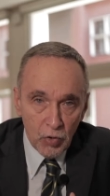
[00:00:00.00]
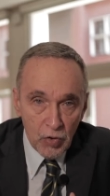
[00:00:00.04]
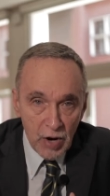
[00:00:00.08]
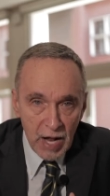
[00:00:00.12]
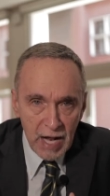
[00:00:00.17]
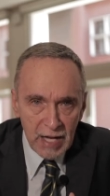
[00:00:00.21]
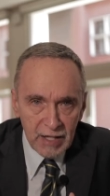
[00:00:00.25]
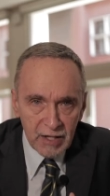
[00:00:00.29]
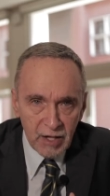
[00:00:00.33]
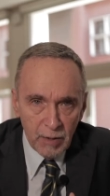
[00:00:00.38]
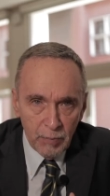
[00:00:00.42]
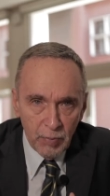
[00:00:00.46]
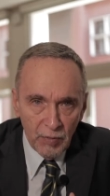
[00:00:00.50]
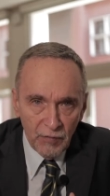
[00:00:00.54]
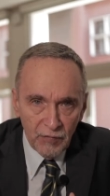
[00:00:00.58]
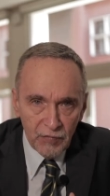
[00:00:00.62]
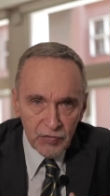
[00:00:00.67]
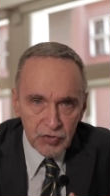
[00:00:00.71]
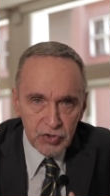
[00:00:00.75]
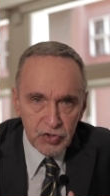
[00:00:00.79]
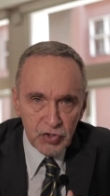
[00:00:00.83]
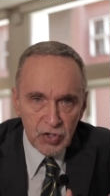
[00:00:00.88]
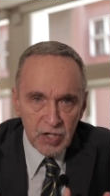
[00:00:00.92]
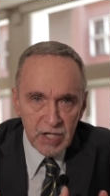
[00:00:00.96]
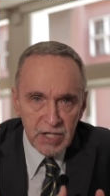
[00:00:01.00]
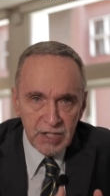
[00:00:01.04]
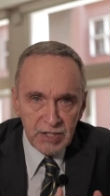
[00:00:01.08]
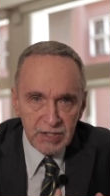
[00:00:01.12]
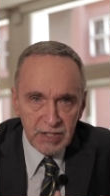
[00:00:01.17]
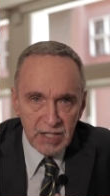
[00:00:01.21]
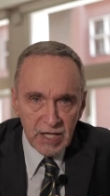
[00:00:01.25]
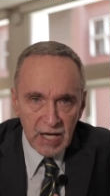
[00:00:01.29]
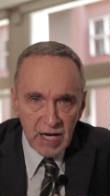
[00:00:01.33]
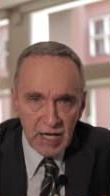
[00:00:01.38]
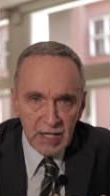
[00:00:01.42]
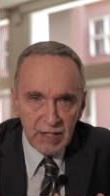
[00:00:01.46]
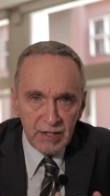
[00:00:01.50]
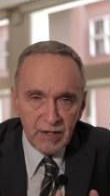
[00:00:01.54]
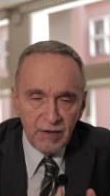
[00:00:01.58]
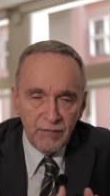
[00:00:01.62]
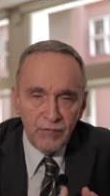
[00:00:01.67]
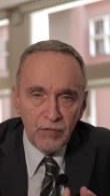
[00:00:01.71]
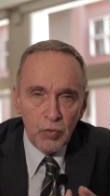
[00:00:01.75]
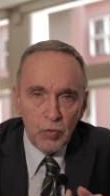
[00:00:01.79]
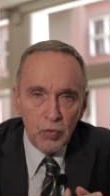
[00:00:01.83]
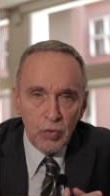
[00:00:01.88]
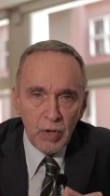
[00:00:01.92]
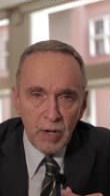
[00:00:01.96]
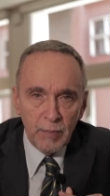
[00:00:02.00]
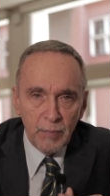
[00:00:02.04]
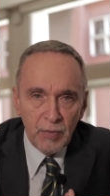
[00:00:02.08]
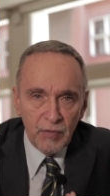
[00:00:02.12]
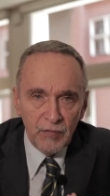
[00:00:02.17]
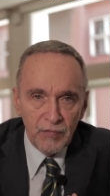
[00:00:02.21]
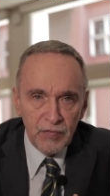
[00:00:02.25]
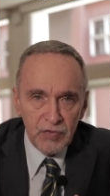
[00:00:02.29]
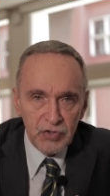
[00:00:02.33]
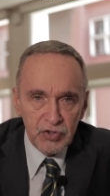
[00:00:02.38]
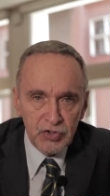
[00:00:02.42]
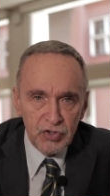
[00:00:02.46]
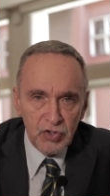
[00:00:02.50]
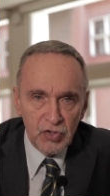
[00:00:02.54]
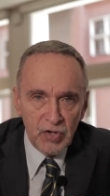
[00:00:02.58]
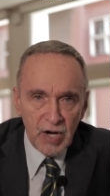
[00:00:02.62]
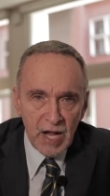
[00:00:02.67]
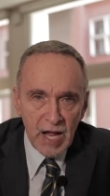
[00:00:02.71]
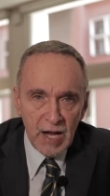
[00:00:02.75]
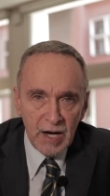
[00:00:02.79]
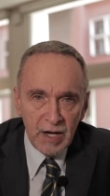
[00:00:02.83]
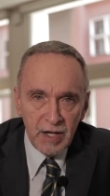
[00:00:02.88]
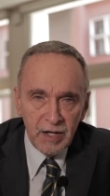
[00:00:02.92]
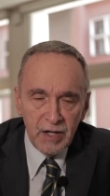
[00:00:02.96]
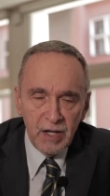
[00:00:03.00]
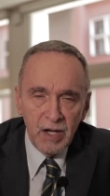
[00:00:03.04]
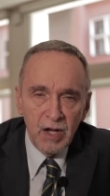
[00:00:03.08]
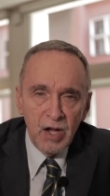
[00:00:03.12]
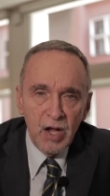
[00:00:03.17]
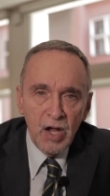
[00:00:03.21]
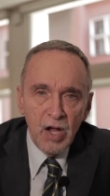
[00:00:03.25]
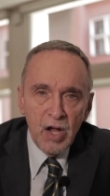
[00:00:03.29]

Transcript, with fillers: con altri professionisti e altre figure professionali,